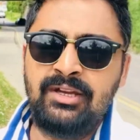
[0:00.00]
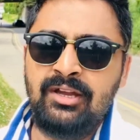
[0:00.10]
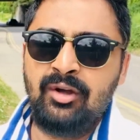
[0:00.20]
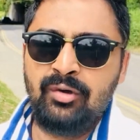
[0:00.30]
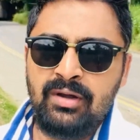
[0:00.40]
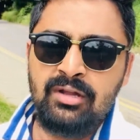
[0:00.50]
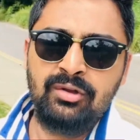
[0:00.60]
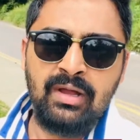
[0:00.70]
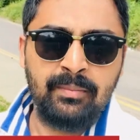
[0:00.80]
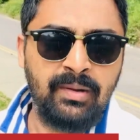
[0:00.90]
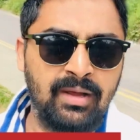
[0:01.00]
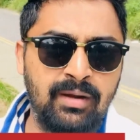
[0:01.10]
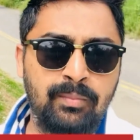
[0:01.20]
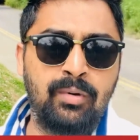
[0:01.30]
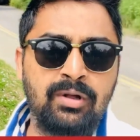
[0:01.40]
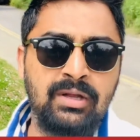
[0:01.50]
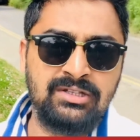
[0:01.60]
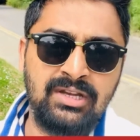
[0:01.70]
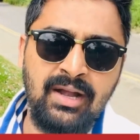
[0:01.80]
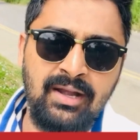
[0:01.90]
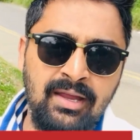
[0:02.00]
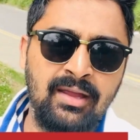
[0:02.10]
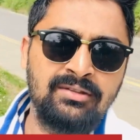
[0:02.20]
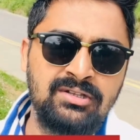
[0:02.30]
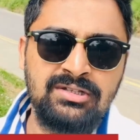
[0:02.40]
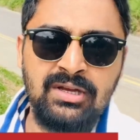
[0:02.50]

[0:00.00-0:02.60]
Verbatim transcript: सीखे आओगे ना तो यहाँ पर यार बहुत अच्छी अर्निंग है इस चीज़